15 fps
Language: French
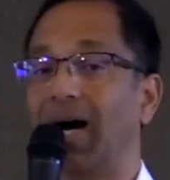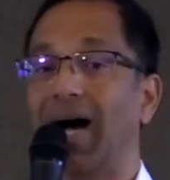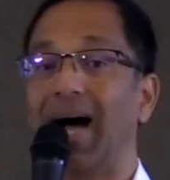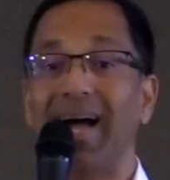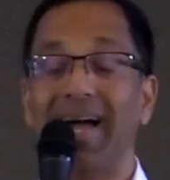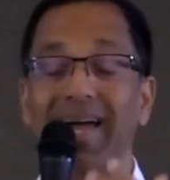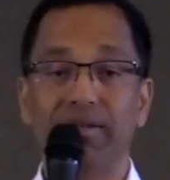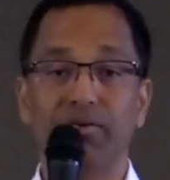
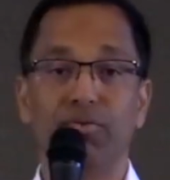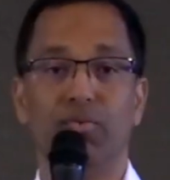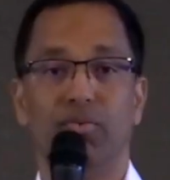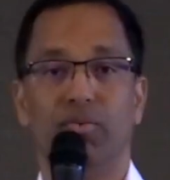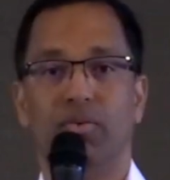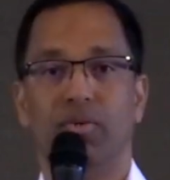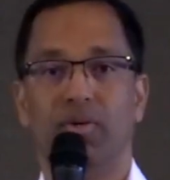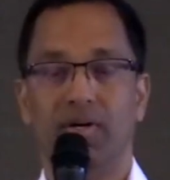arrête-nous,
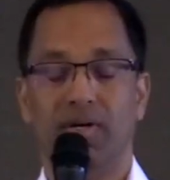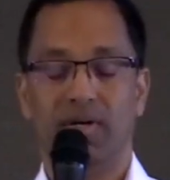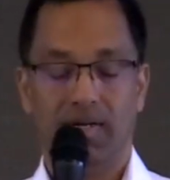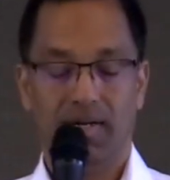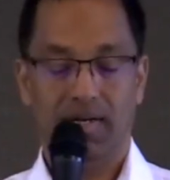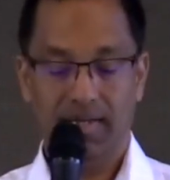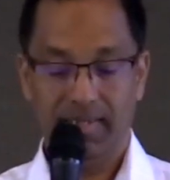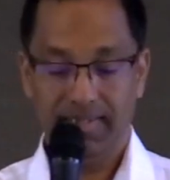
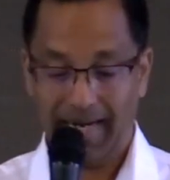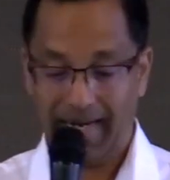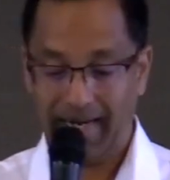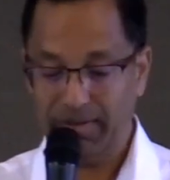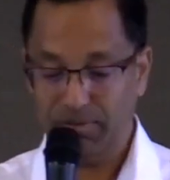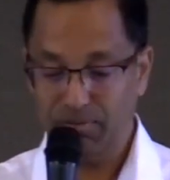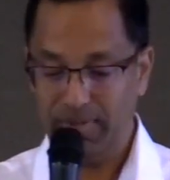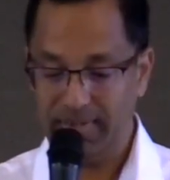
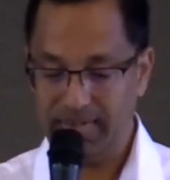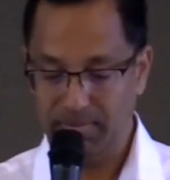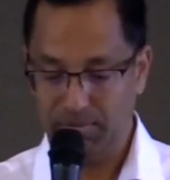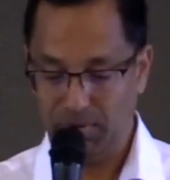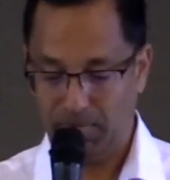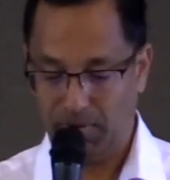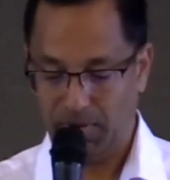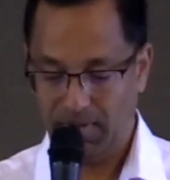arrête-nous un petit
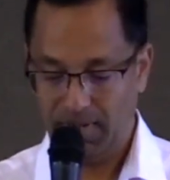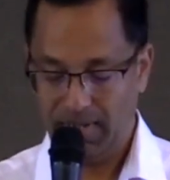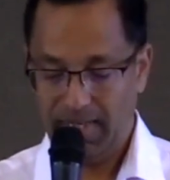moment.